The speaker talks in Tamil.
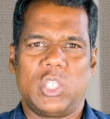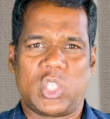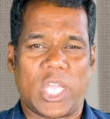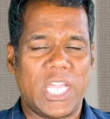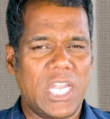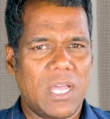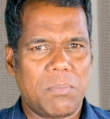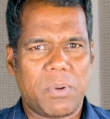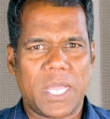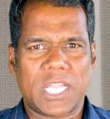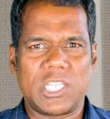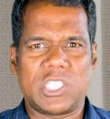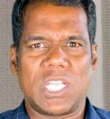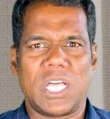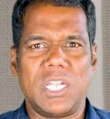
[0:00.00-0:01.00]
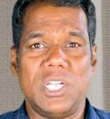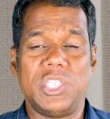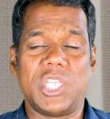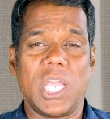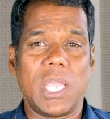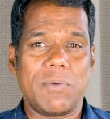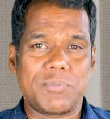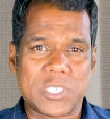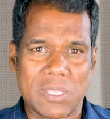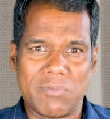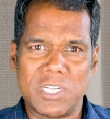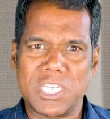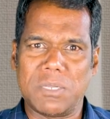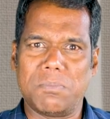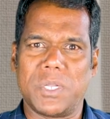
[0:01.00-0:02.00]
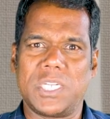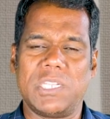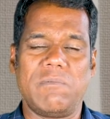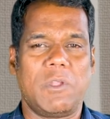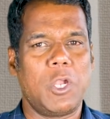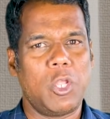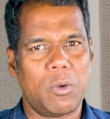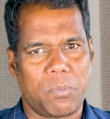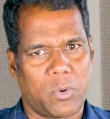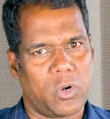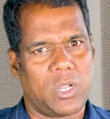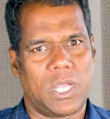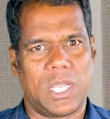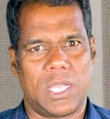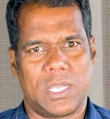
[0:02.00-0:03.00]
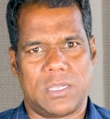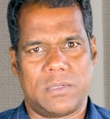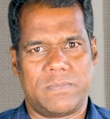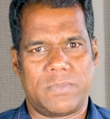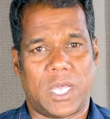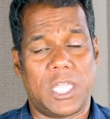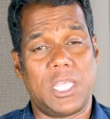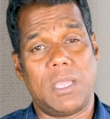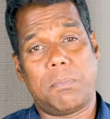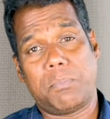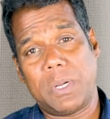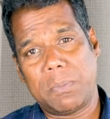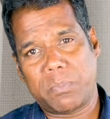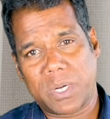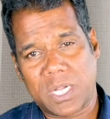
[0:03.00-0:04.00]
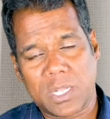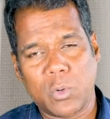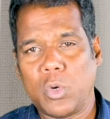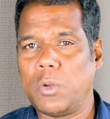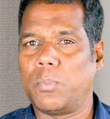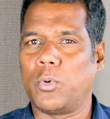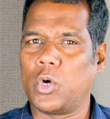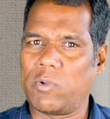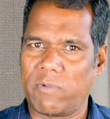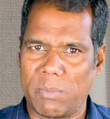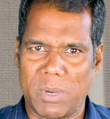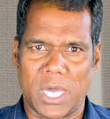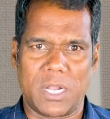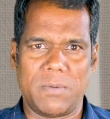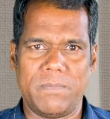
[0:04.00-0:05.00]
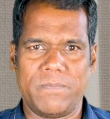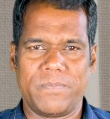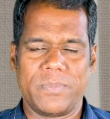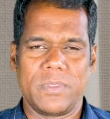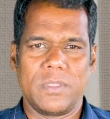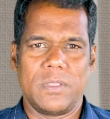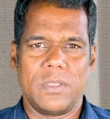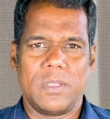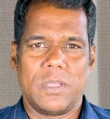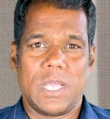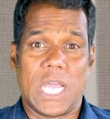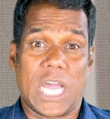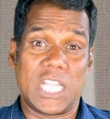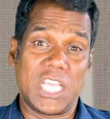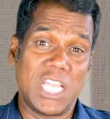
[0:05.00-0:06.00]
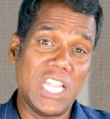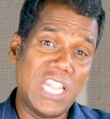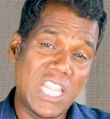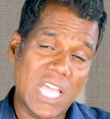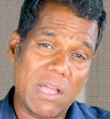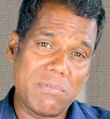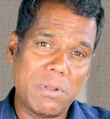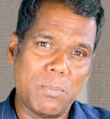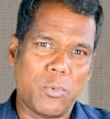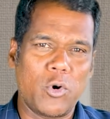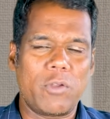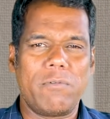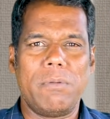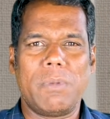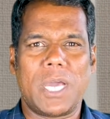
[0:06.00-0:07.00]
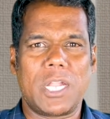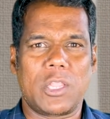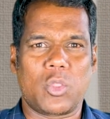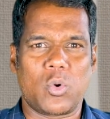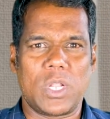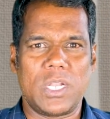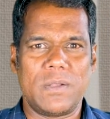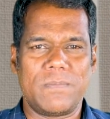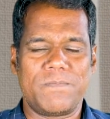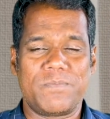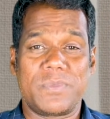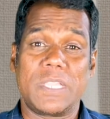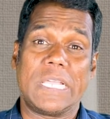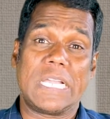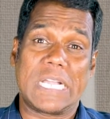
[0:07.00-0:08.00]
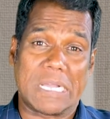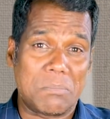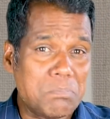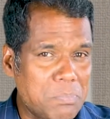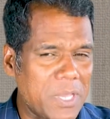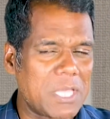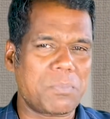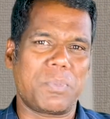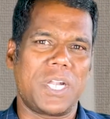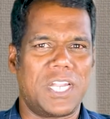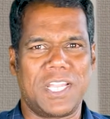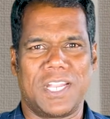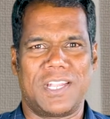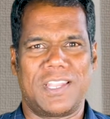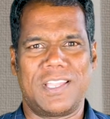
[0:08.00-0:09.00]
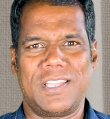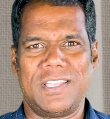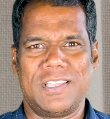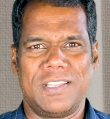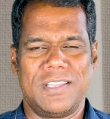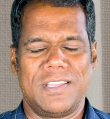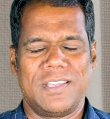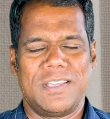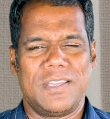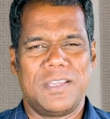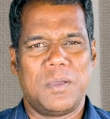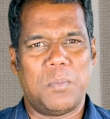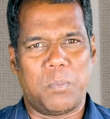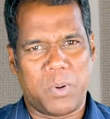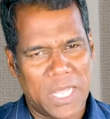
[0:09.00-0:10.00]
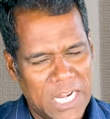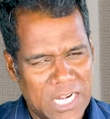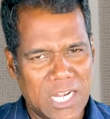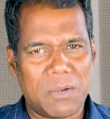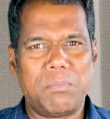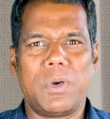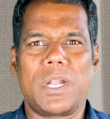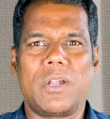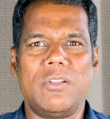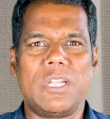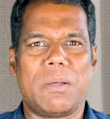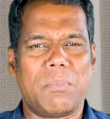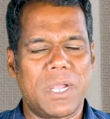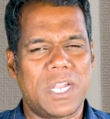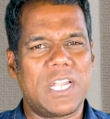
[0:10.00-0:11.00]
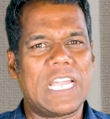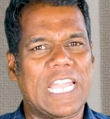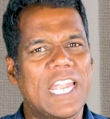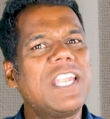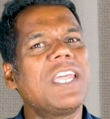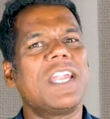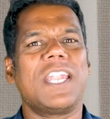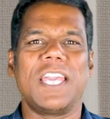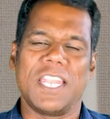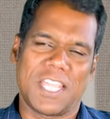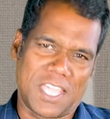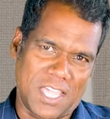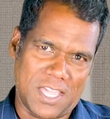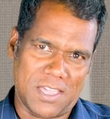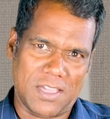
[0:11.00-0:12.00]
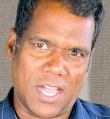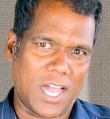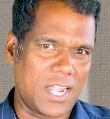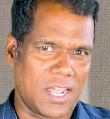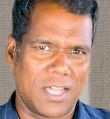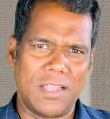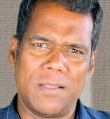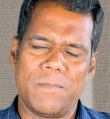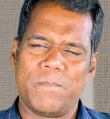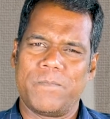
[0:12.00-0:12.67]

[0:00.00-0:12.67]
சைனா பாகிஸ்தானின் ஜேஎஃப் செவன்டீன் பற்றி வீடியோ போடுங்க அது எப்படிப்பட்ட ஒரு போர் விமானம் அதை இந்தியாவின் போர் விமானத்துடன் கம்பேர் பண்ணுங்கன்னு பல நண்பர்களும் நம்மக்கிட்ட கேட்டுக்கிட்டே இருக்கீங்க ஆனால்